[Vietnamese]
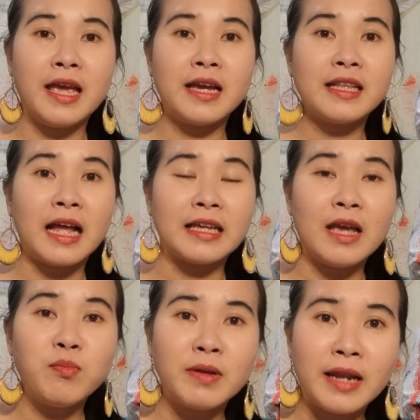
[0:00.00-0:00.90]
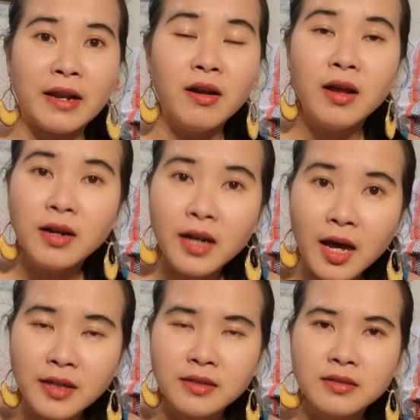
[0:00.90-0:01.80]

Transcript: cái thằng nhóc này nè nó lớn lên